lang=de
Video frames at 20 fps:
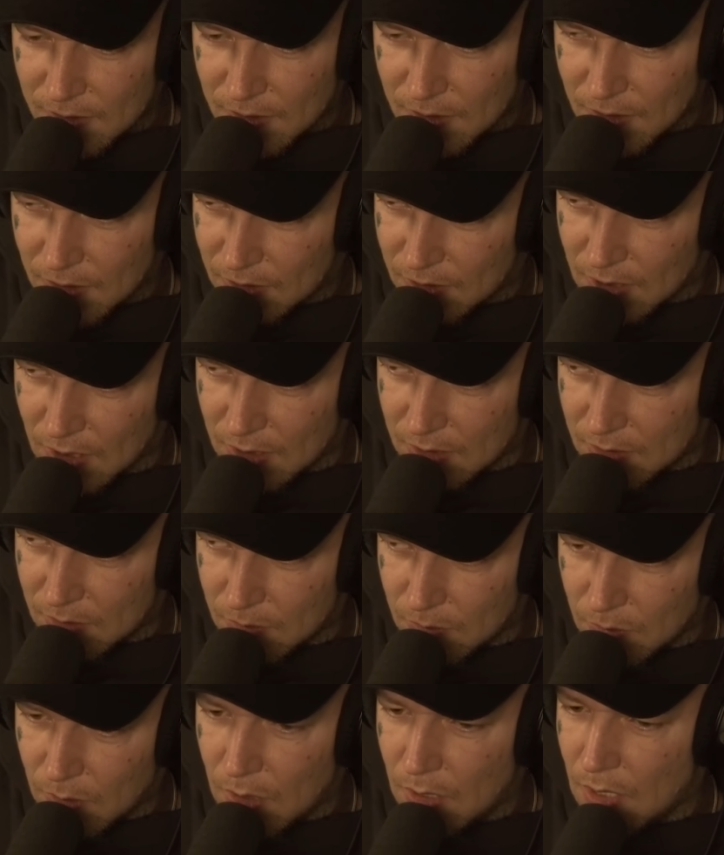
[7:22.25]
Ich sag,
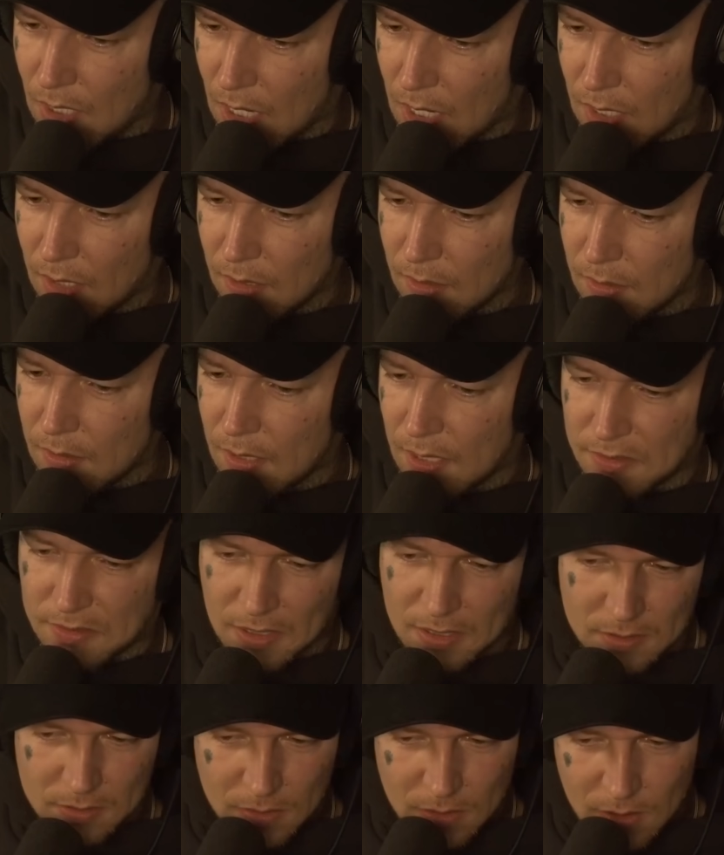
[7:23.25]
ja. Er
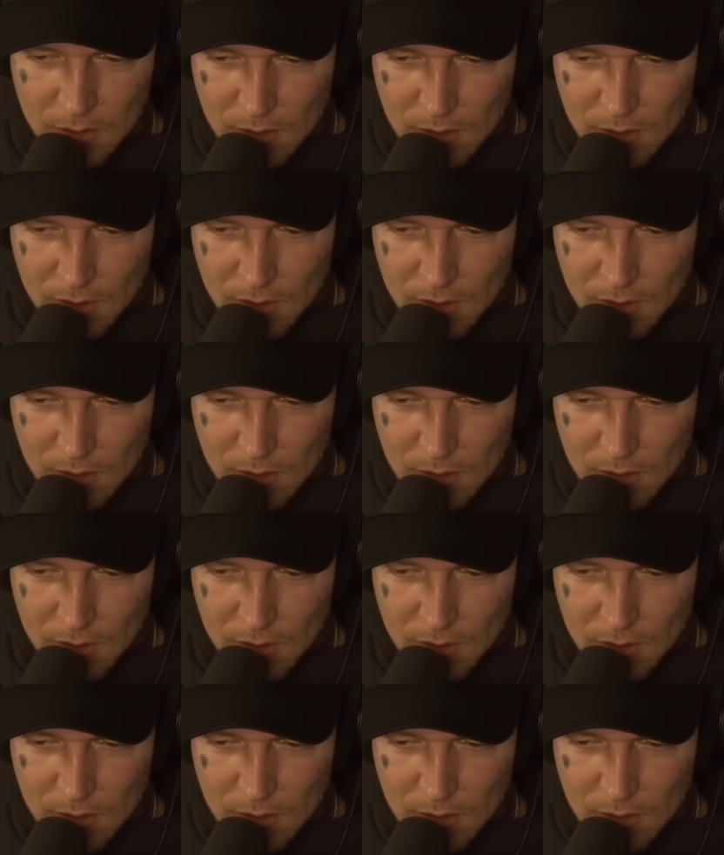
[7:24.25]
sagt,